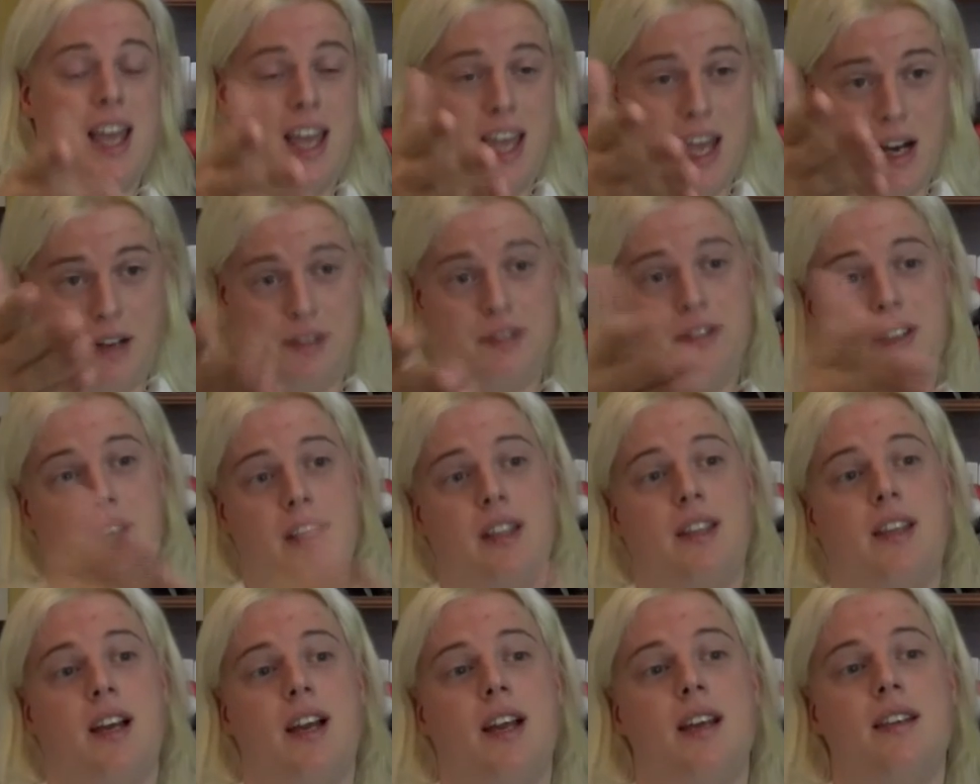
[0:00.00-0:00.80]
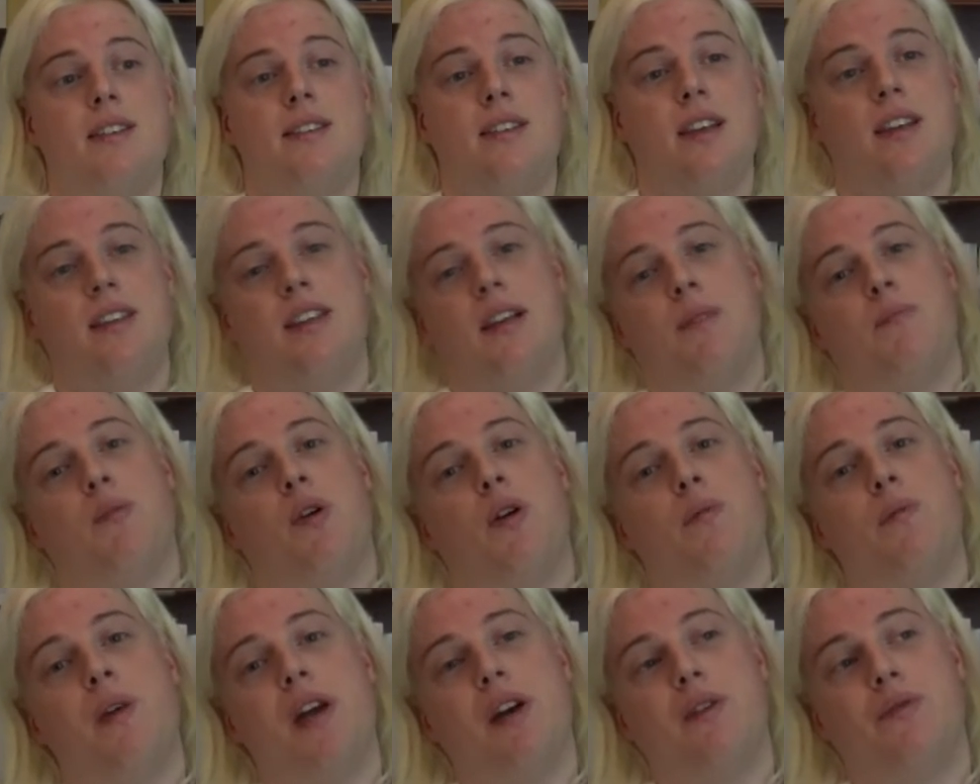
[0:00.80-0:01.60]
Et en fait, Thalès a été le
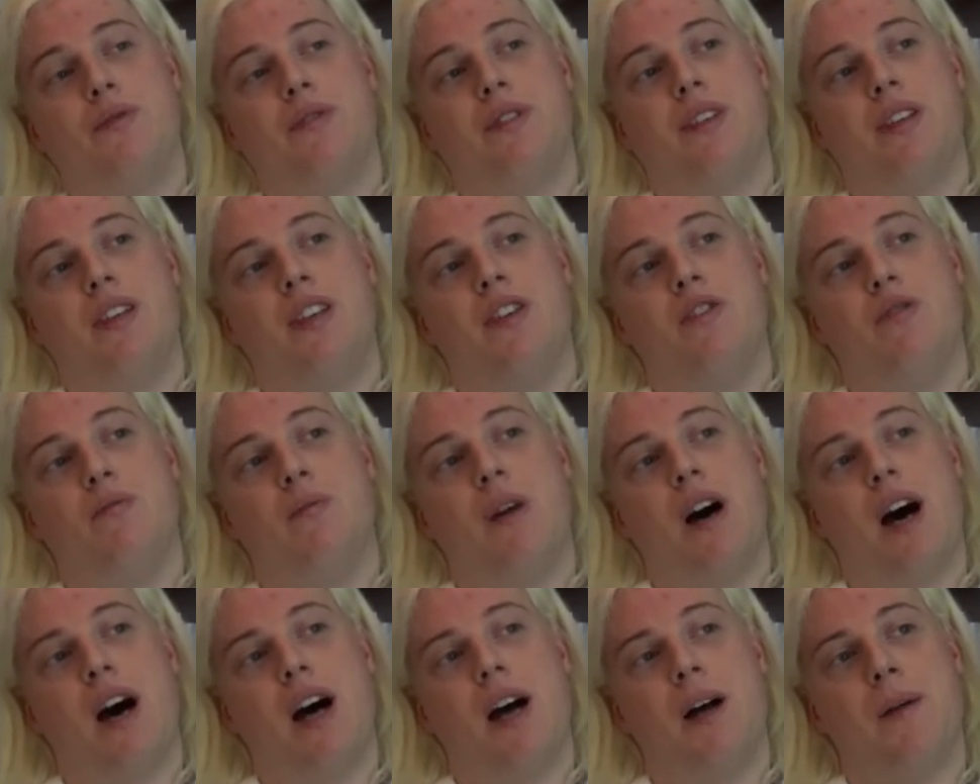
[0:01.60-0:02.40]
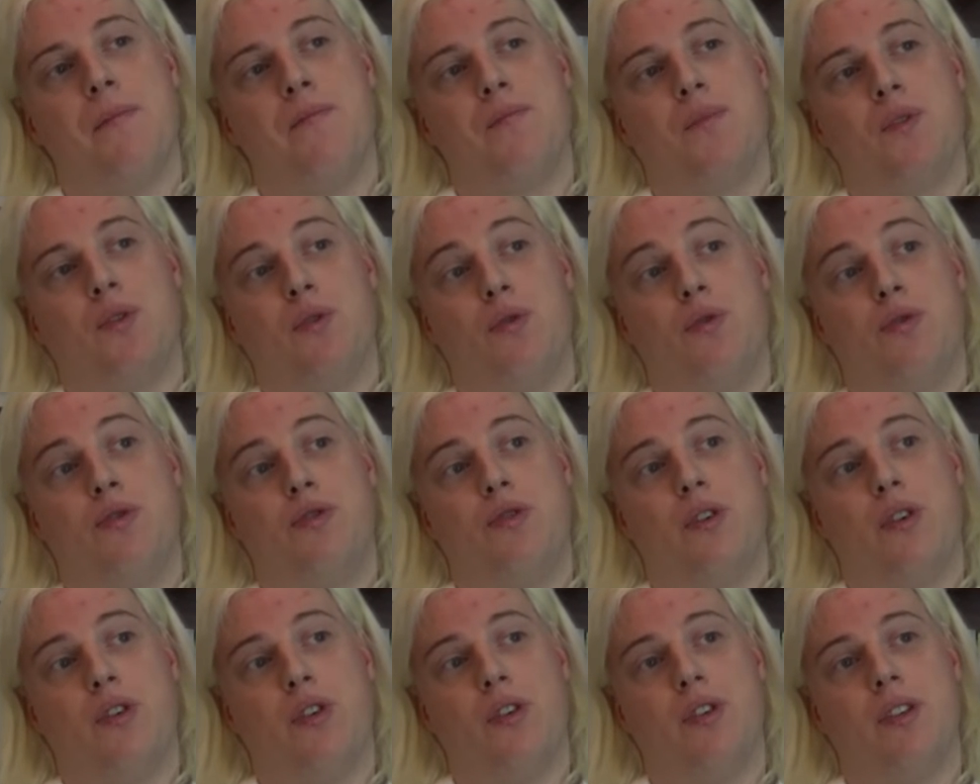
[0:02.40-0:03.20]
premier à conseiller aux marins de
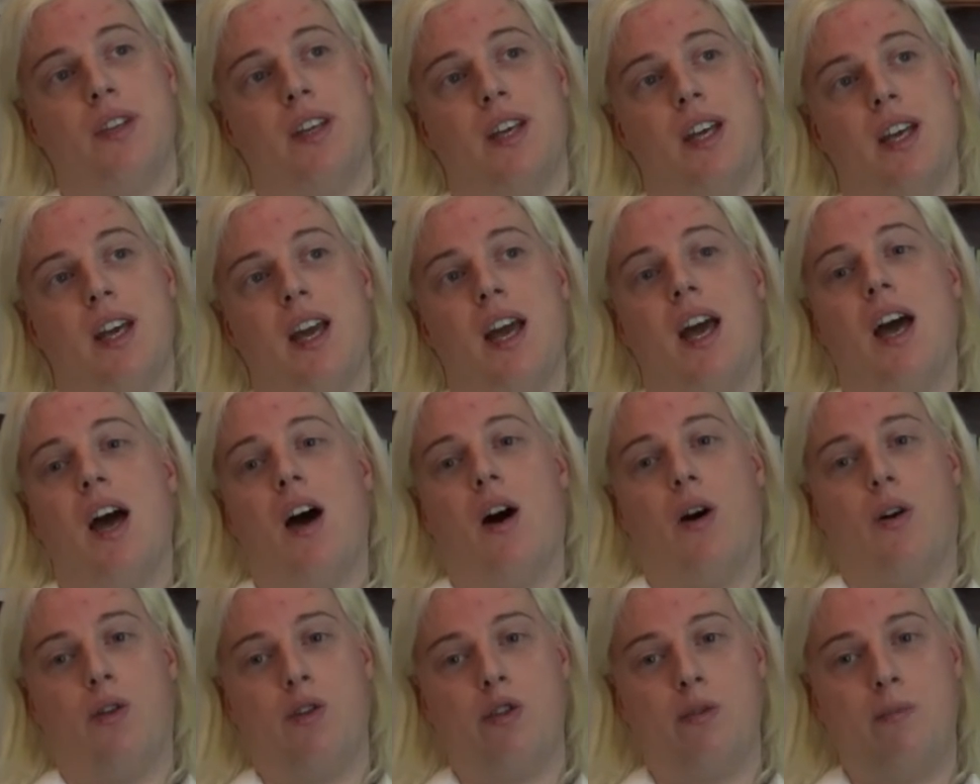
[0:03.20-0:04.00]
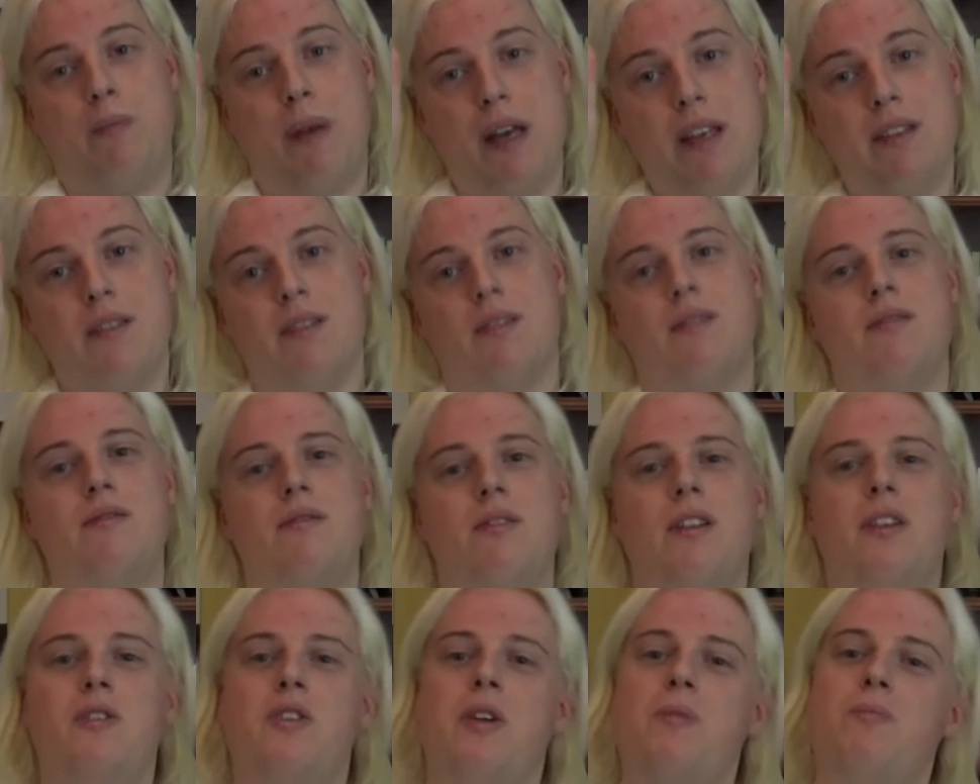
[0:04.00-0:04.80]
s'orienter en se basant
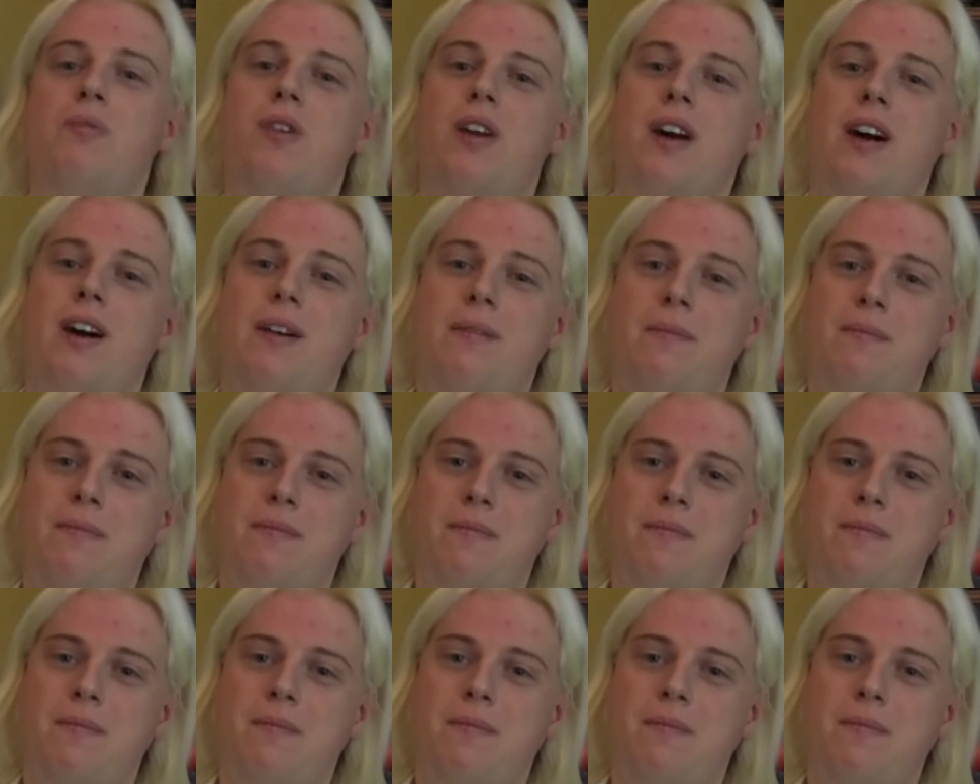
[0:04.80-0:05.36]
sur l'étoile polaire.